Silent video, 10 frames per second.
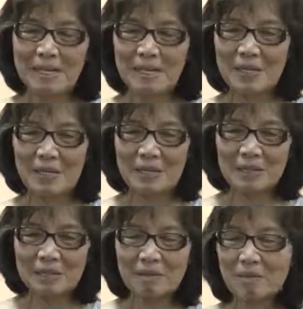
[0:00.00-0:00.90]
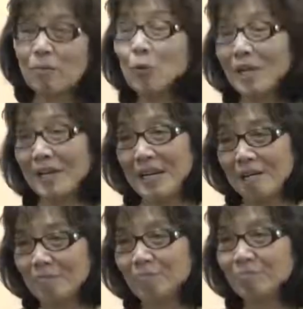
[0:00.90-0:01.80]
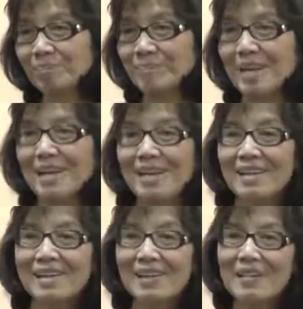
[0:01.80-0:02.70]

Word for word: à, trường Fuller ở đây anh